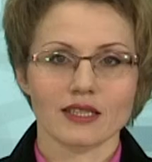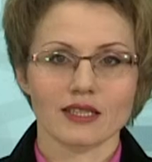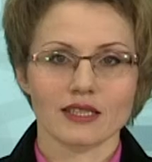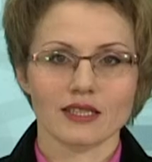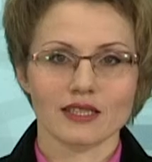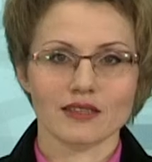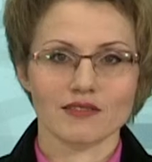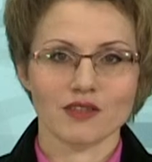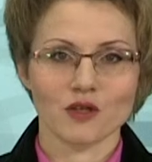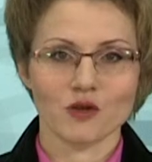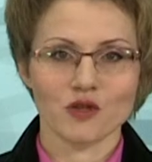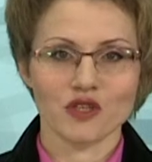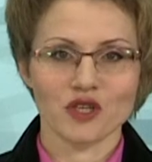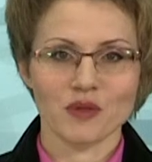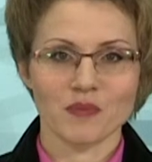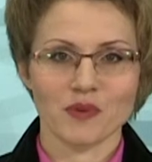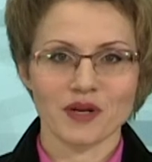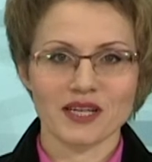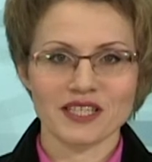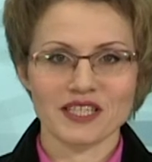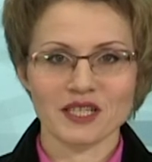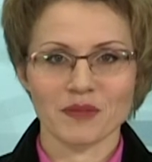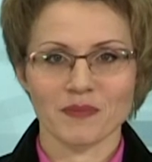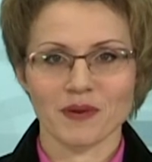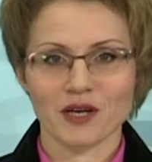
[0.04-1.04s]
Новогодний
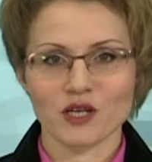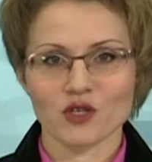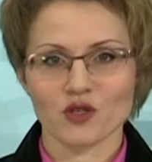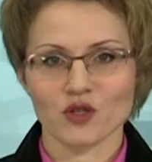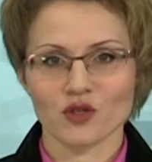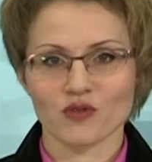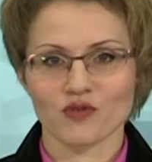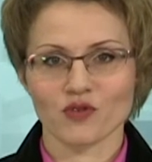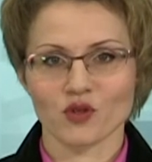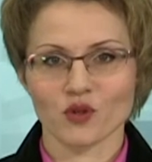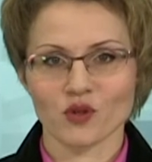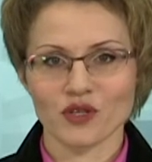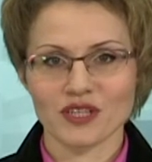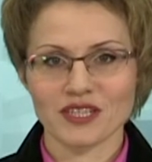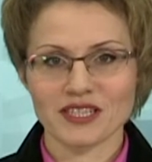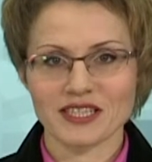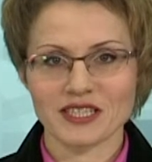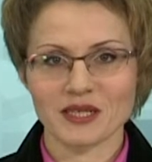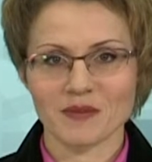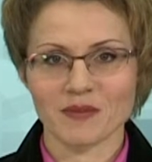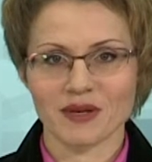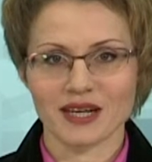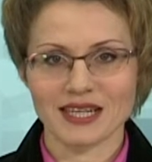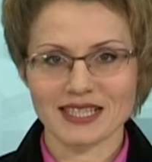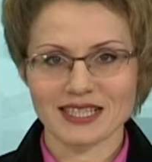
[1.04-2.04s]
праздник прошел в
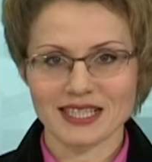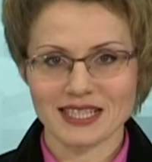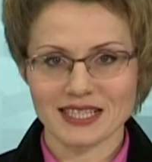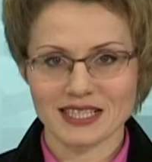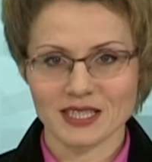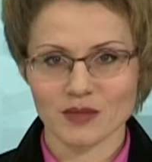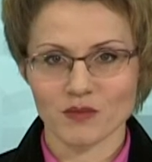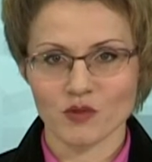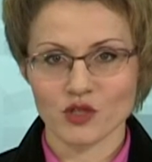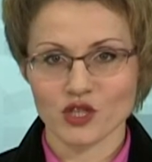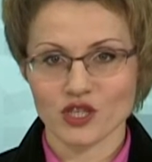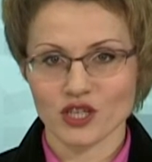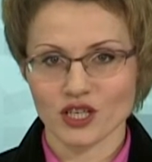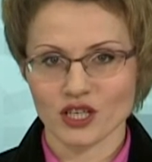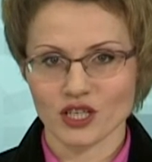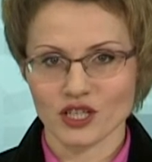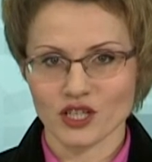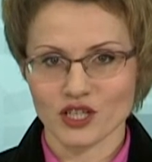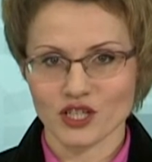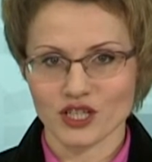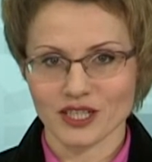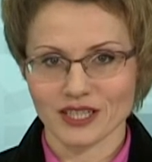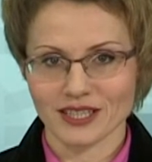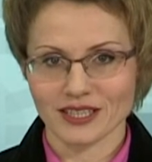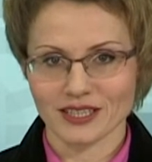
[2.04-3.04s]
Гродненском кадетском
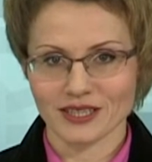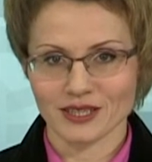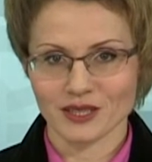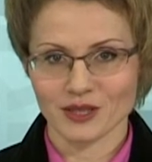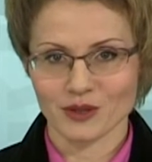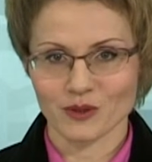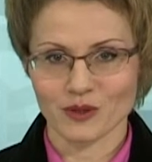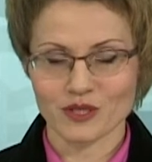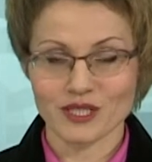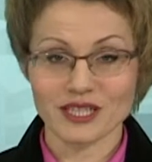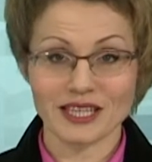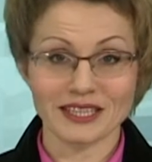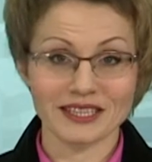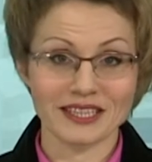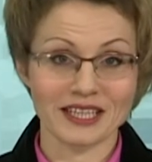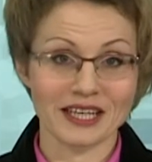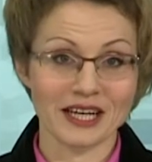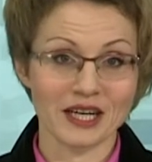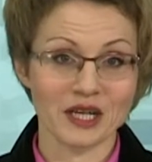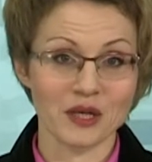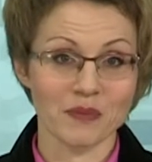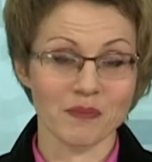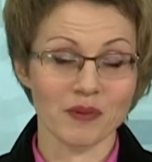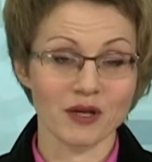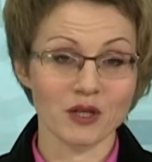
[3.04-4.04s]
училище. Курсанты,
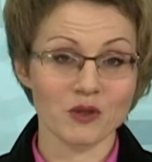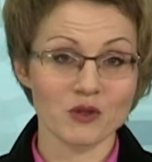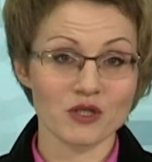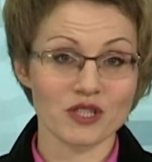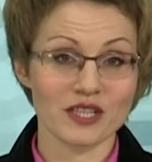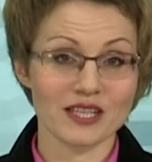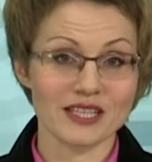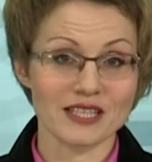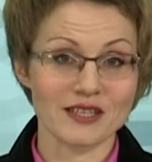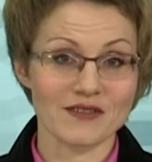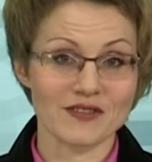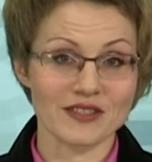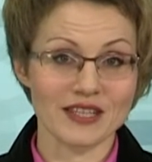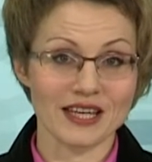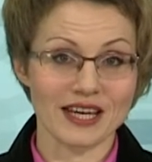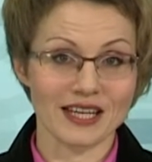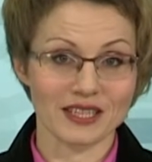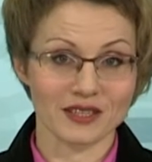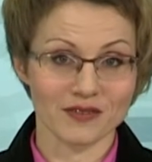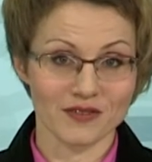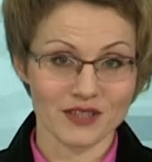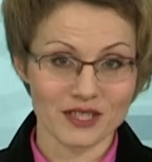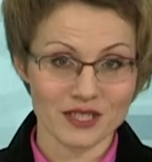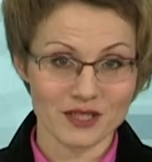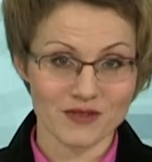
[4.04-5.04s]
как и положено, со всей
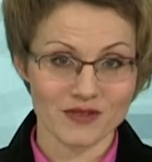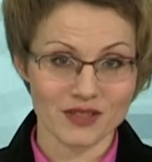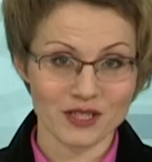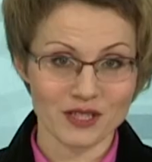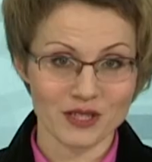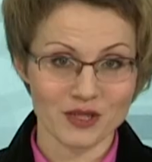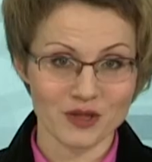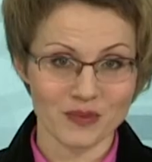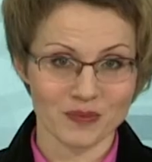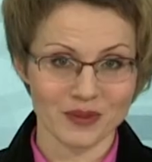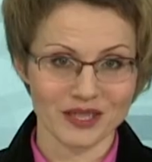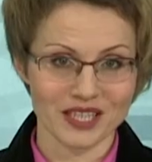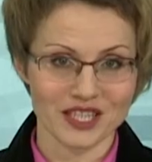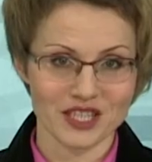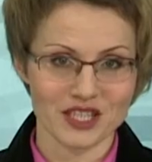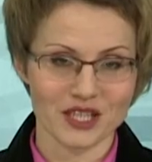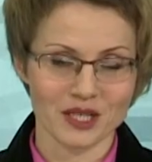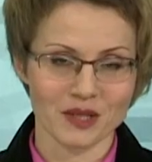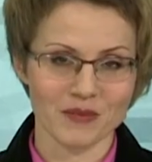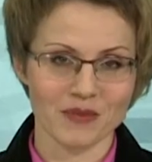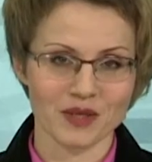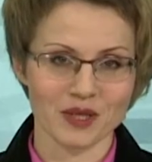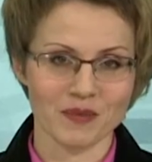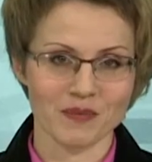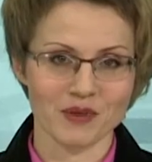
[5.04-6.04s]
ответственностью
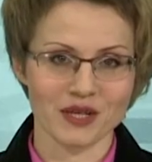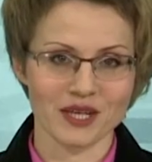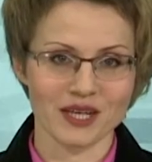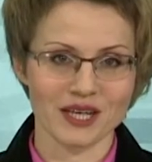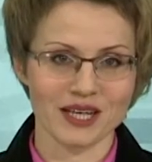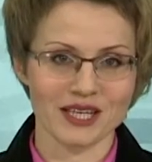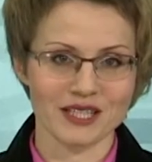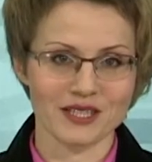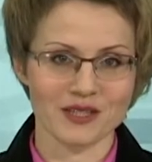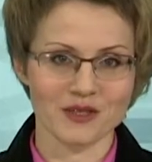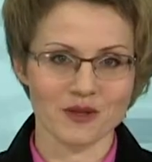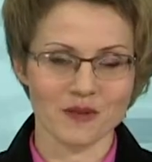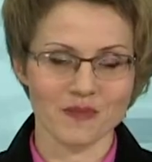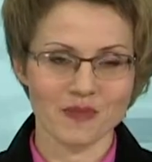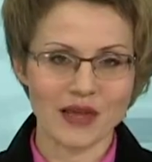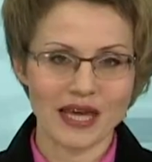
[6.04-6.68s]
подошли к мероприятию.